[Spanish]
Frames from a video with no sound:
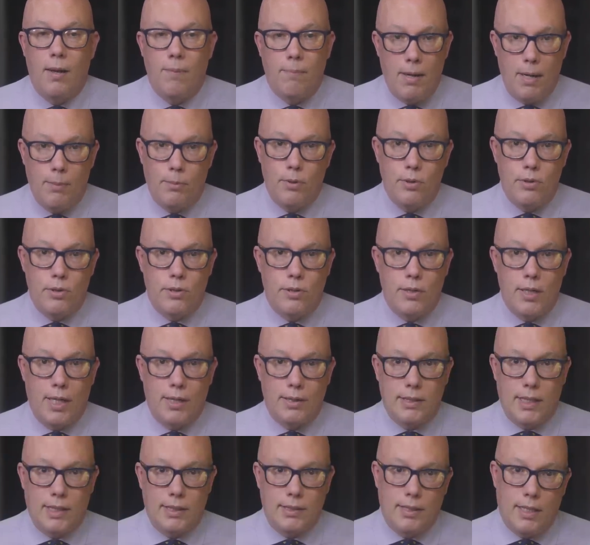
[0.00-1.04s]
Vamos
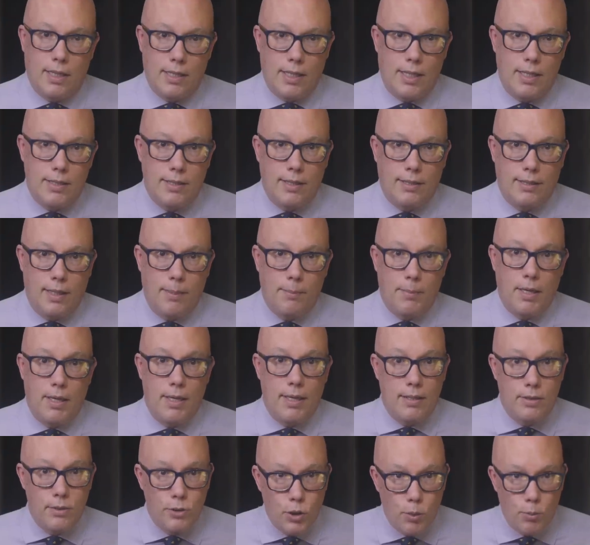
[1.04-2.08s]
a tratar ese tema
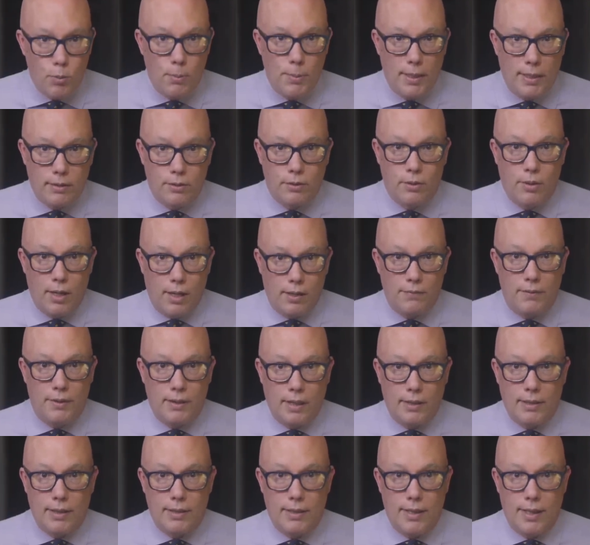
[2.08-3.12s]
en su momento, al
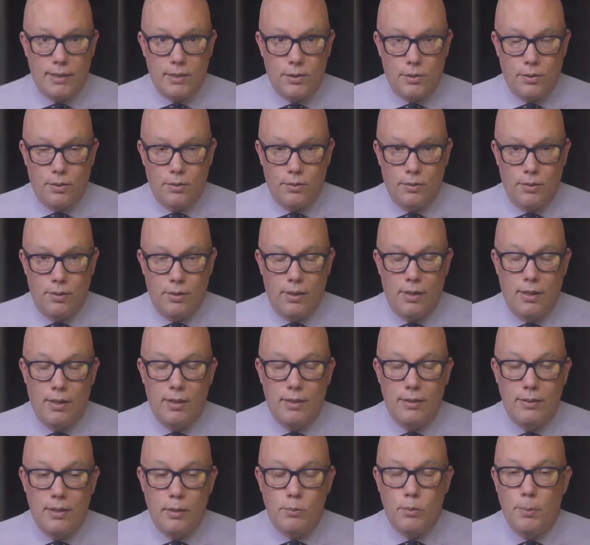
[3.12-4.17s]
final del texto.
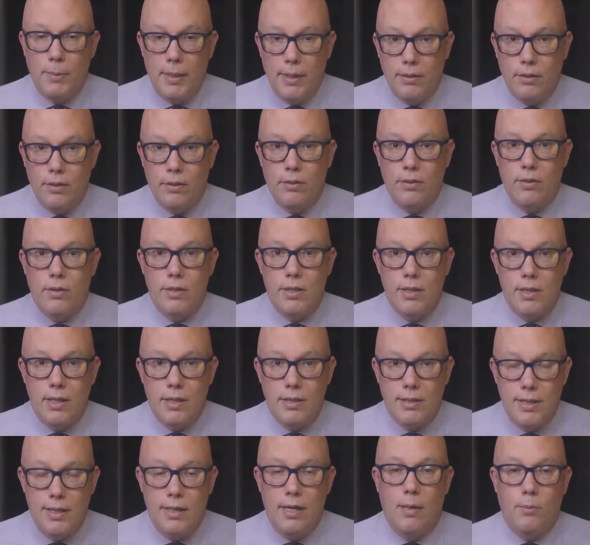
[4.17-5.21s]
De momento,
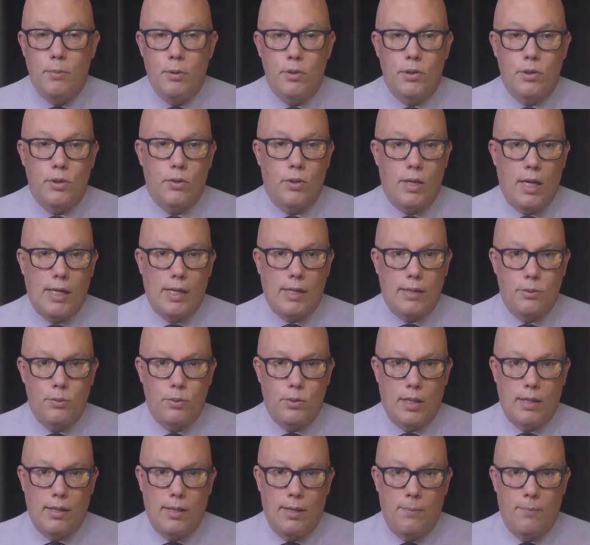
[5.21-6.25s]
sigamos con la
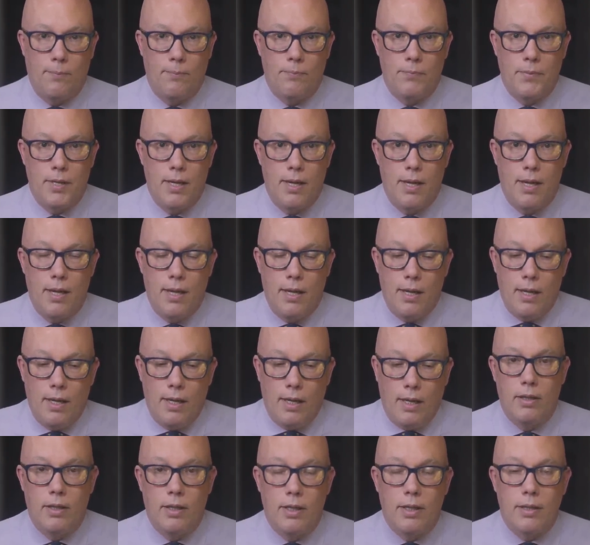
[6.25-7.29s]
lectura.
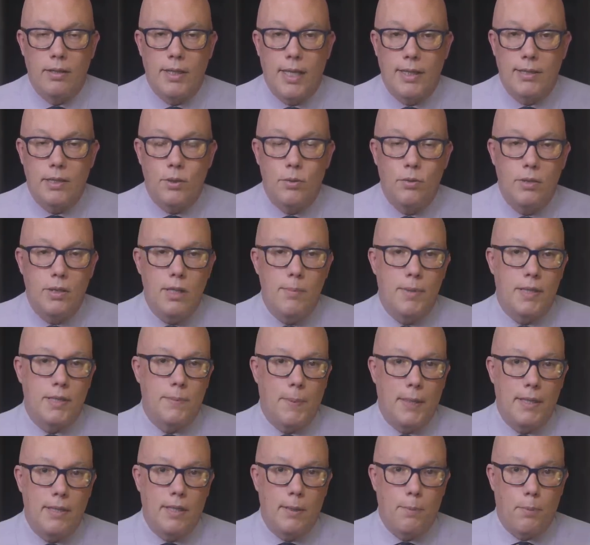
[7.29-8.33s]
Las últimas
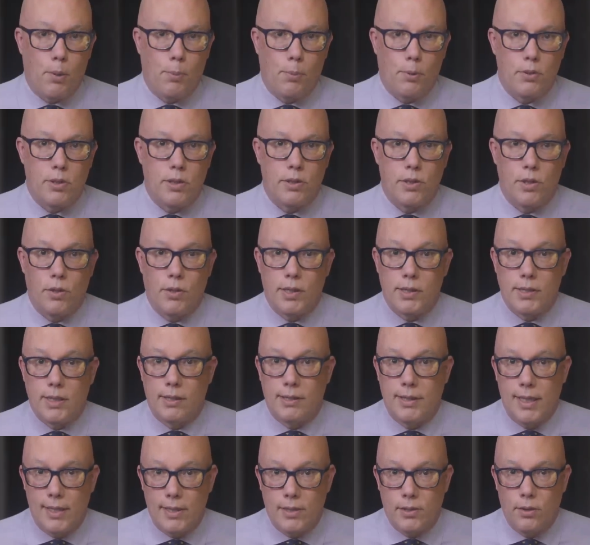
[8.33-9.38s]
20 proposiciones de
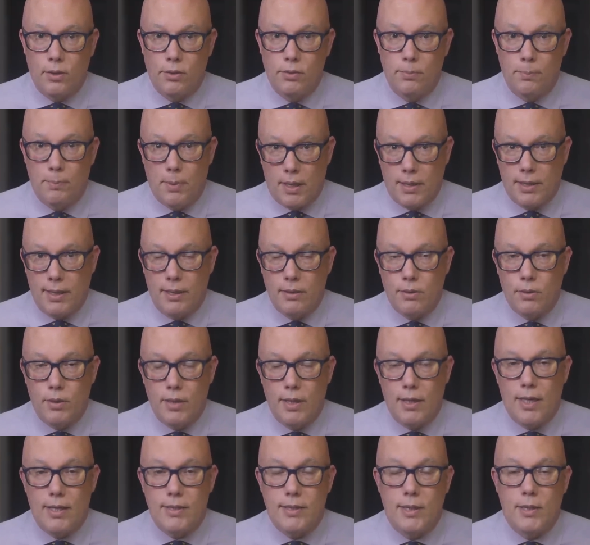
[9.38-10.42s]
texto, partiendo
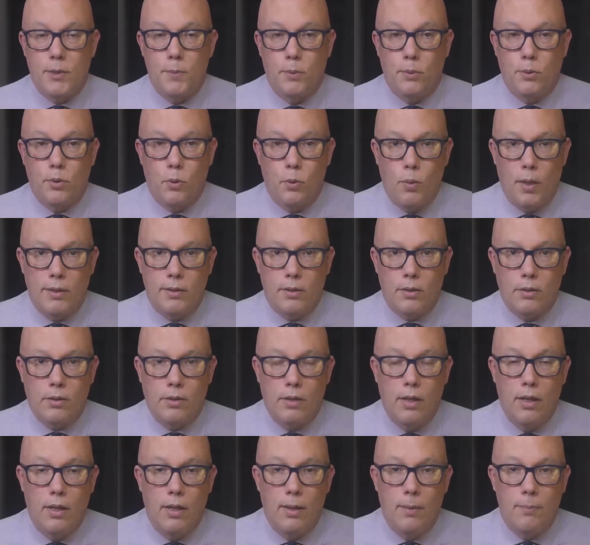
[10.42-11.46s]
de la 6.4,
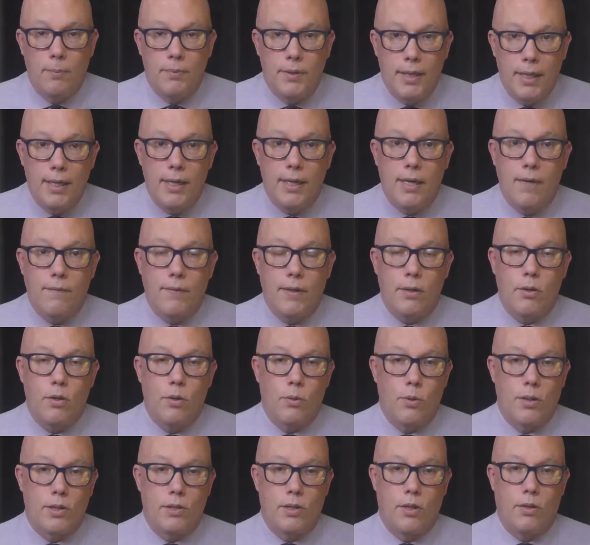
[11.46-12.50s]
tienen que ver con
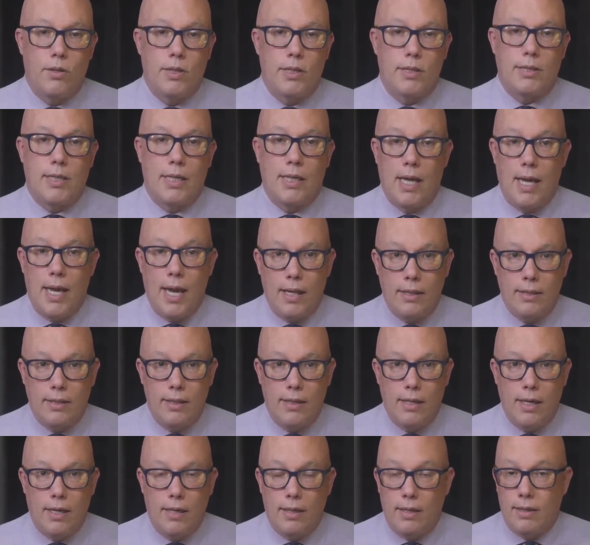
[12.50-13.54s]
cuestiones de la
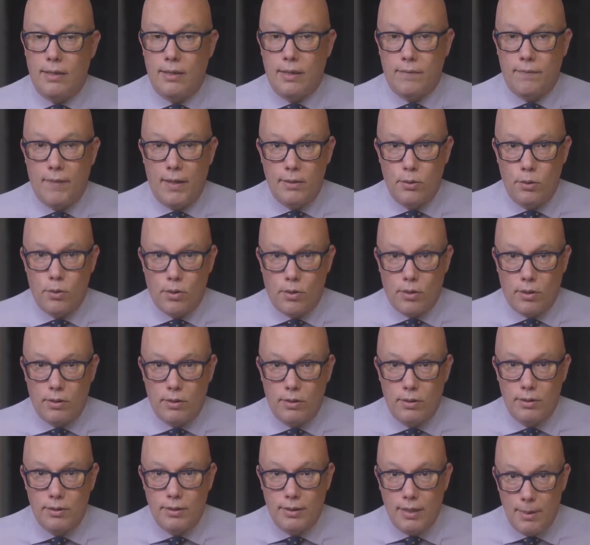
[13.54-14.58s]
ética y del valor,
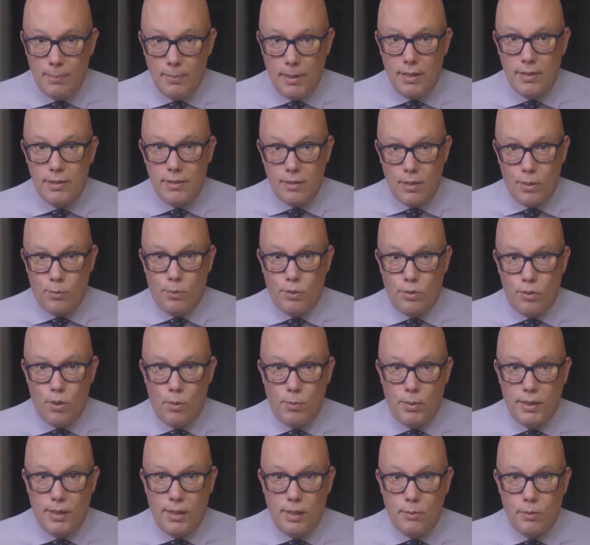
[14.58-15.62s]
temas, como
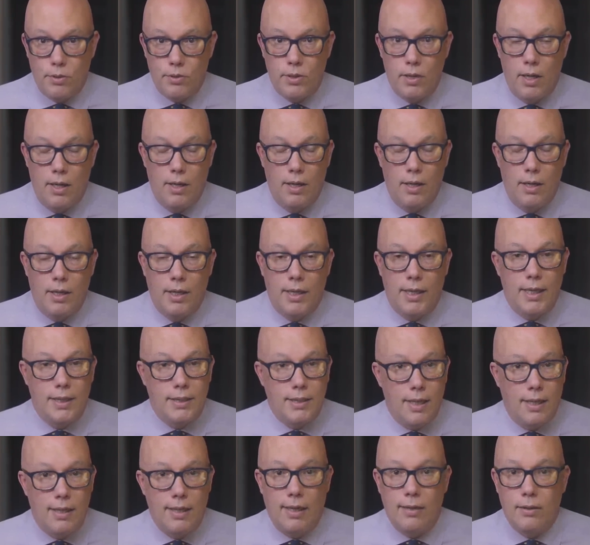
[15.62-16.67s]
comentamos, que
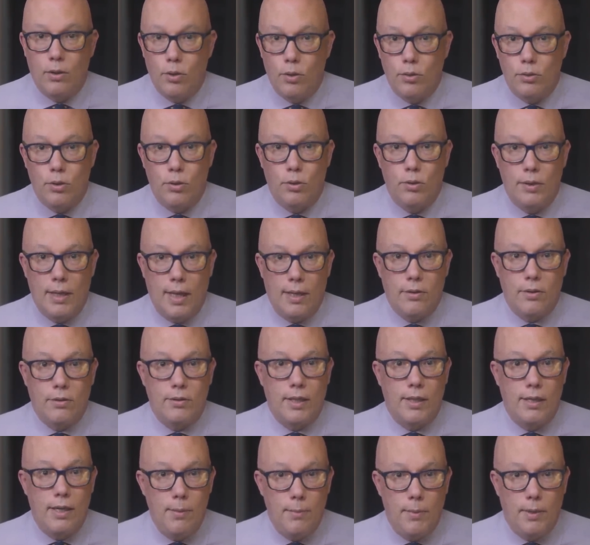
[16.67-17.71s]
están al otro lado
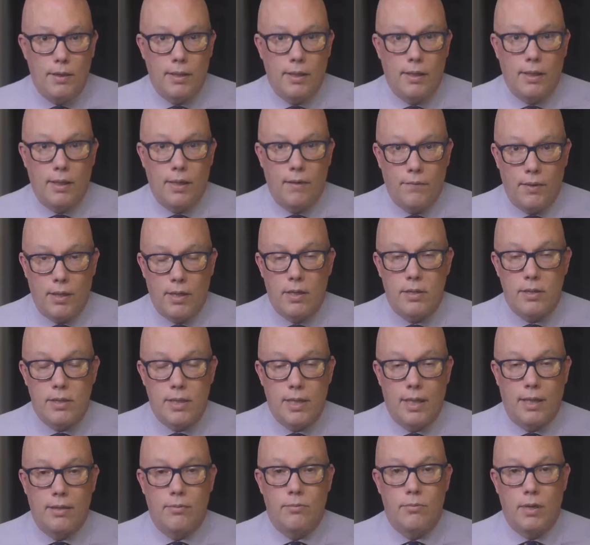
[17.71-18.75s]
del límite que
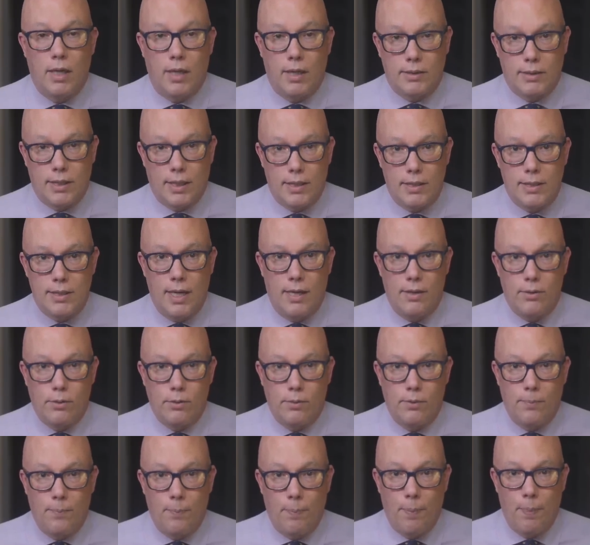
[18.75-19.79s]
Wittgenstein ha
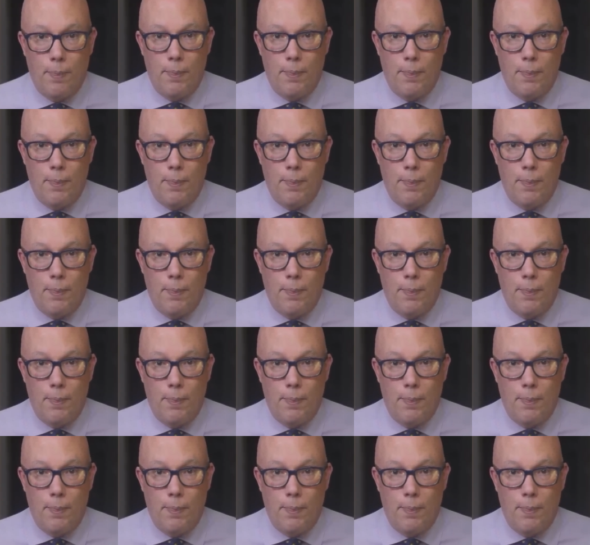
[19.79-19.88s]
trazado.